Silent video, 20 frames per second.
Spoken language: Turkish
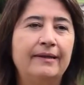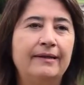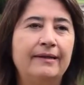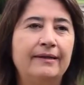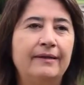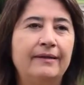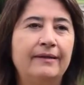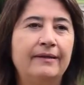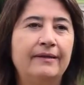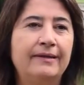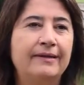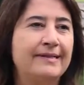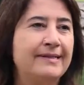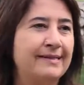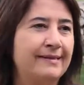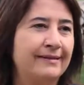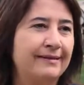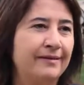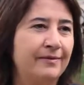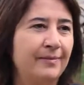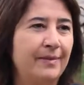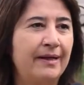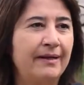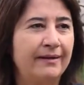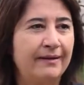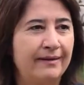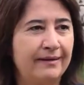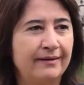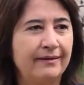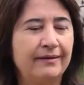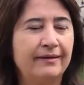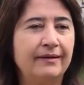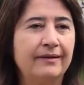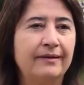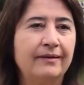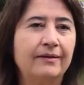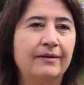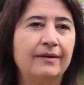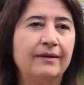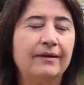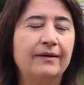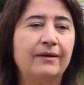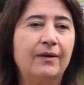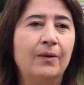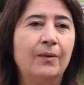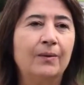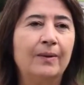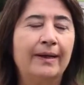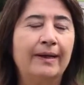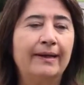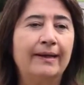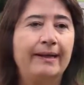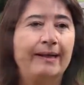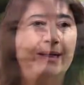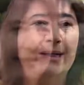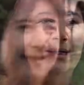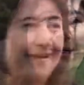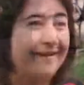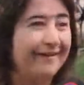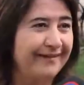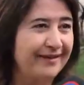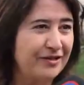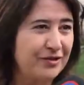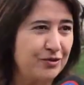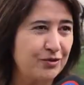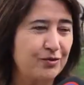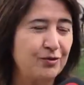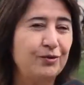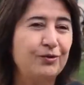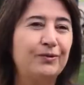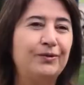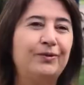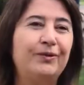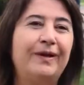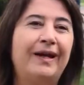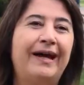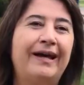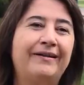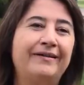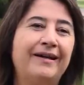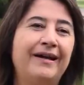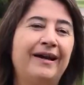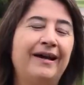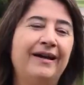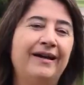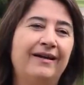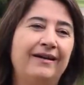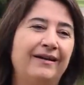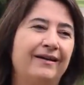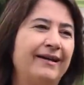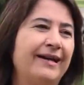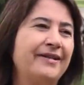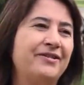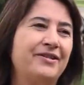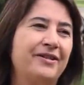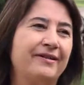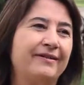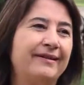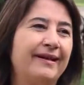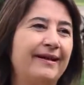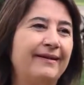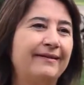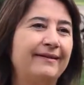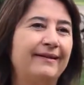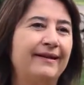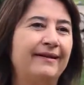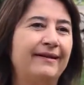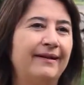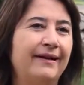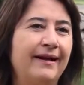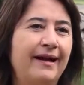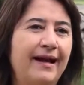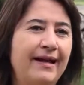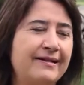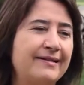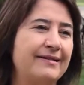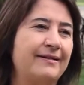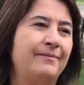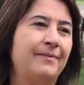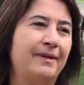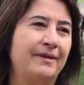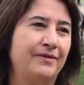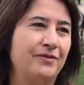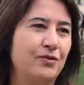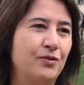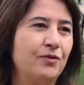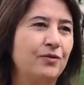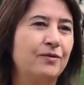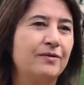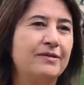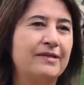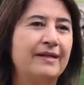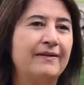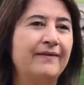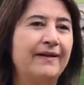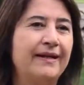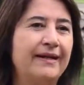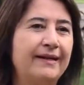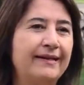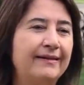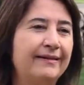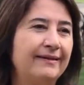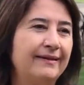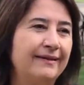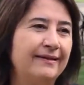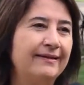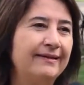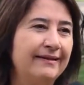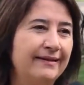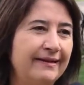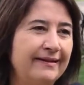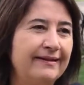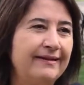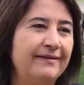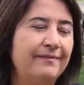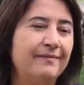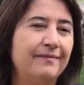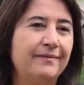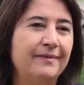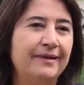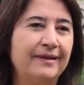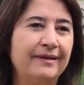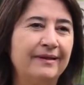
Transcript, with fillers: e, Kızılırmak, e, onlarla. Kardeş türküler. E, gerçekten e, her zaman çok severek e, dinlediğim